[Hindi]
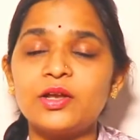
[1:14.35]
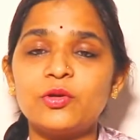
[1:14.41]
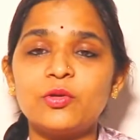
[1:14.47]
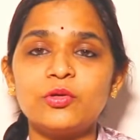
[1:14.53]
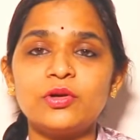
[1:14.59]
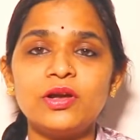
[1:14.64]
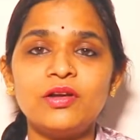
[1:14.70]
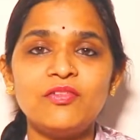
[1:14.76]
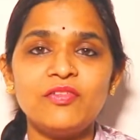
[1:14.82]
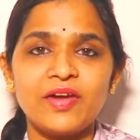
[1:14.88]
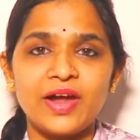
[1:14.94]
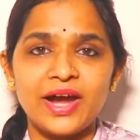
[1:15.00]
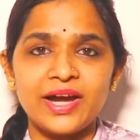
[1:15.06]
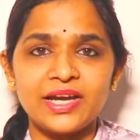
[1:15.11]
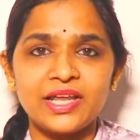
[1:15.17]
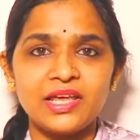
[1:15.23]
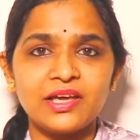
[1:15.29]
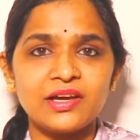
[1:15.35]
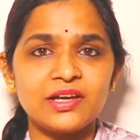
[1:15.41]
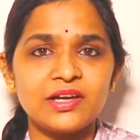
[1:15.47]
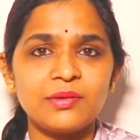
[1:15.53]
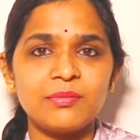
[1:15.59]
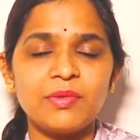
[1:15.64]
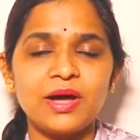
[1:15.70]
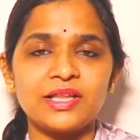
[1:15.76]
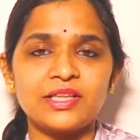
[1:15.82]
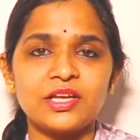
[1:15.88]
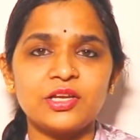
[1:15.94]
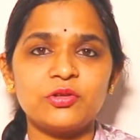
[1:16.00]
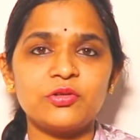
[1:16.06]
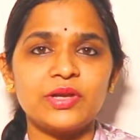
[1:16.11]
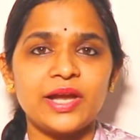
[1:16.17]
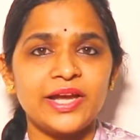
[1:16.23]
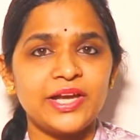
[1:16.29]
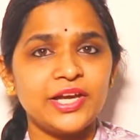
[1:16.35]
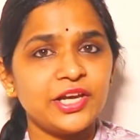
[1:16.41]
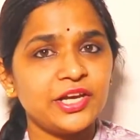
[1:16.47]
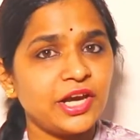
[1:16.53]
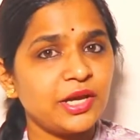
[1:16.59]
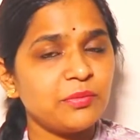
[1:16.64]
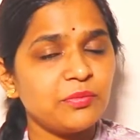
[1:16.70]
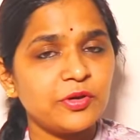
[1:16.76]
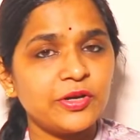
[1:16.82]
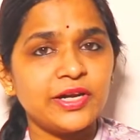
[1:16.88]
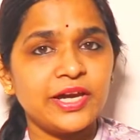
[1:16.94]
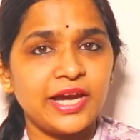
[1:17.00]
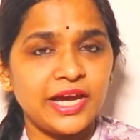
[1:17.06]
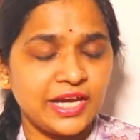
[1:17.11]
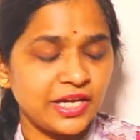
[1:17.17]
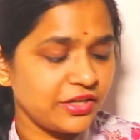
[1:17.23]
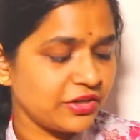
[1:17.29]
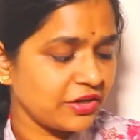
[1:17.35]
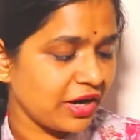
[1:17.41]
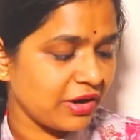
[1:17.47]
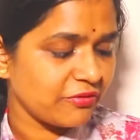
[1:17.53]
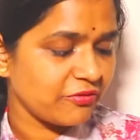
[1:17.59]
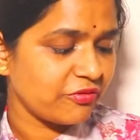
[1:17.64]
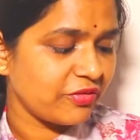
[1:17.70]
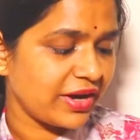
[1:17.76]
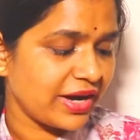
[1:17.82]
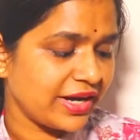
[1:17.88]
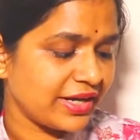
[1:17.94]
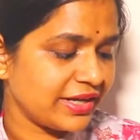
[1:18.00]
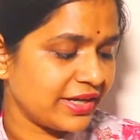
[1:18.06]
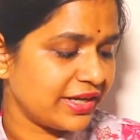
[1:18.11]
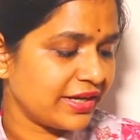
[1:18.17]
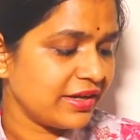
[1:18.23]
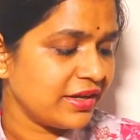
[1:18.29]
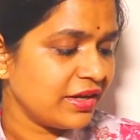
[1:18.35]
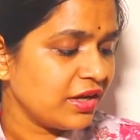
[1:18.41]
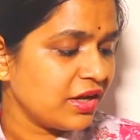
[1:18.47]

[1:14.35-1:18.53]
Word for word: टोटल फैट की अगर हम बात करें तो 99.8 ग्राम फैट है